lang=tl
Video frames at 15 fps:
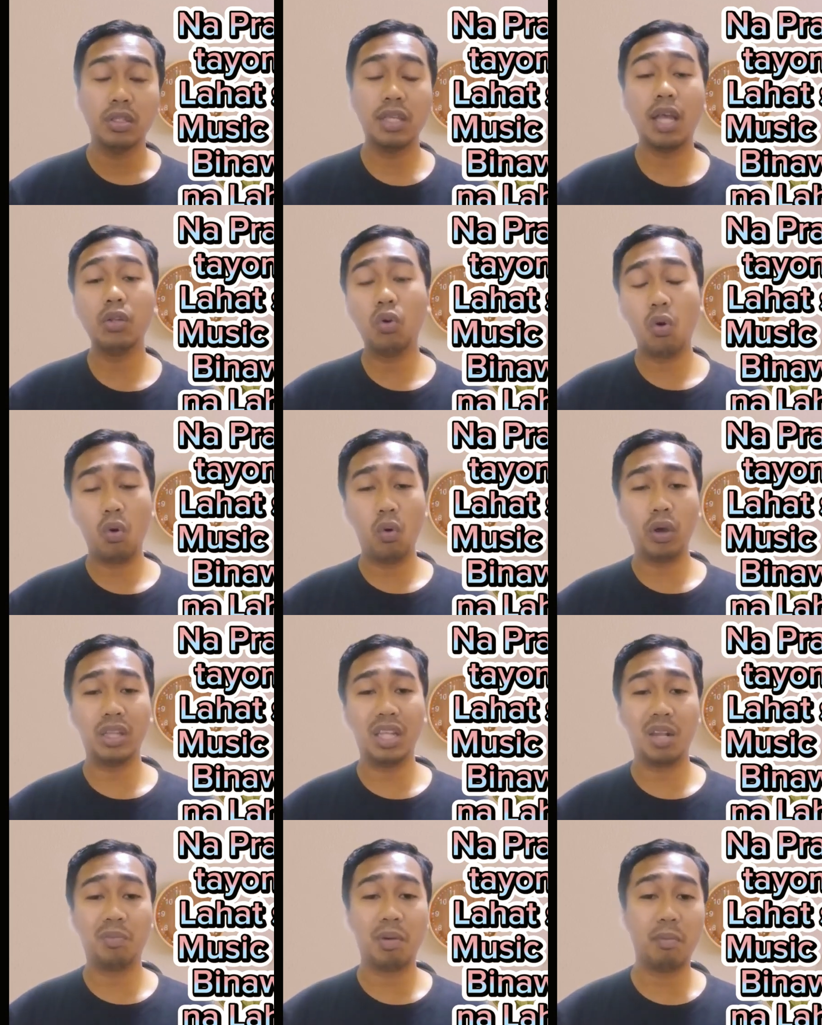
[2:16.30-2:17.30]
saan
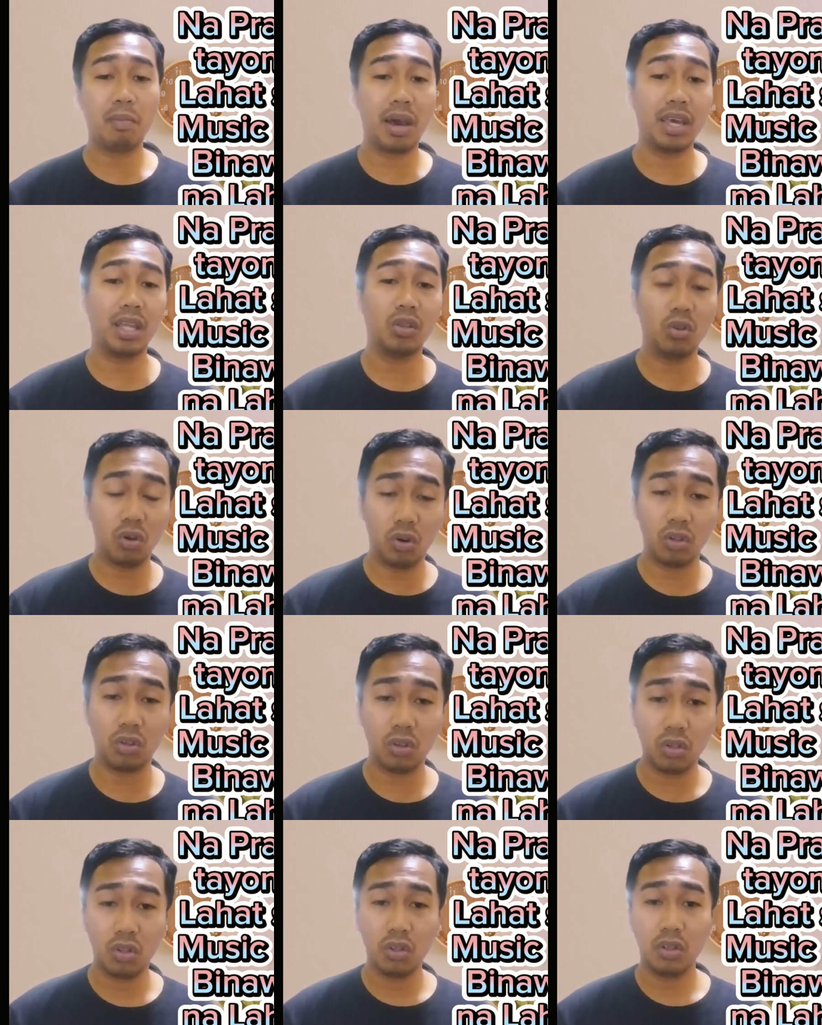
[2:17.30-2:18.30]
kukuha din ang pambayad
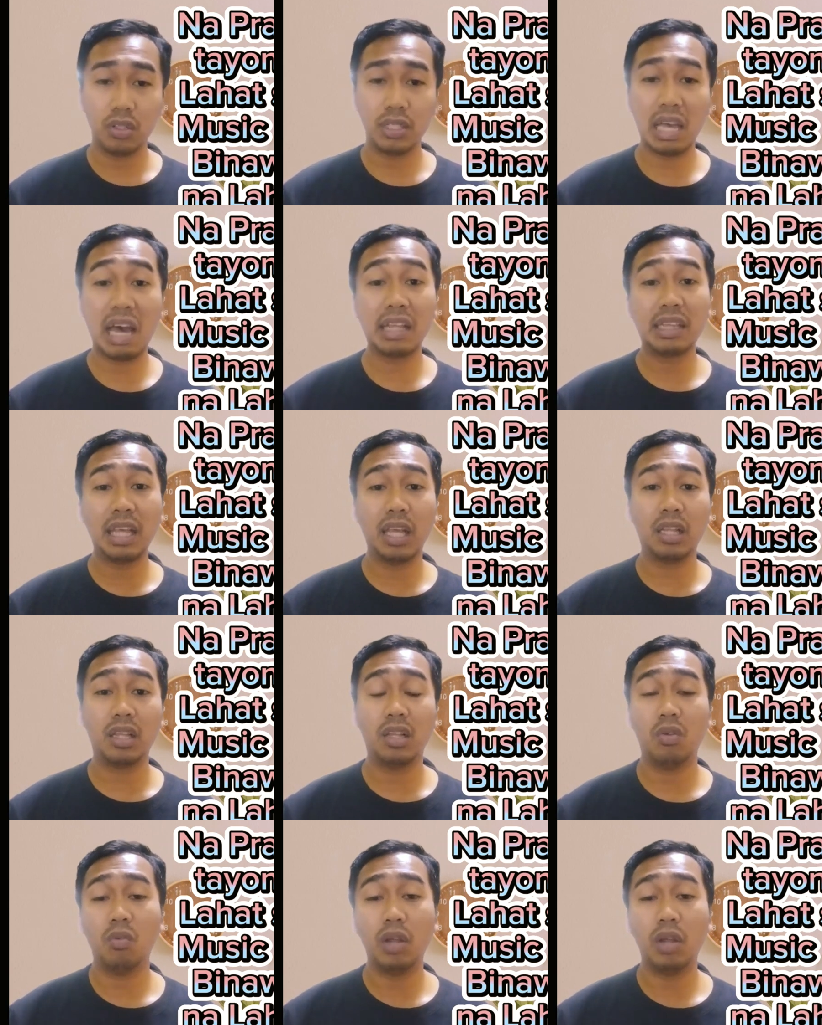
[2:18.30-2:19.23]
doon? sa atin.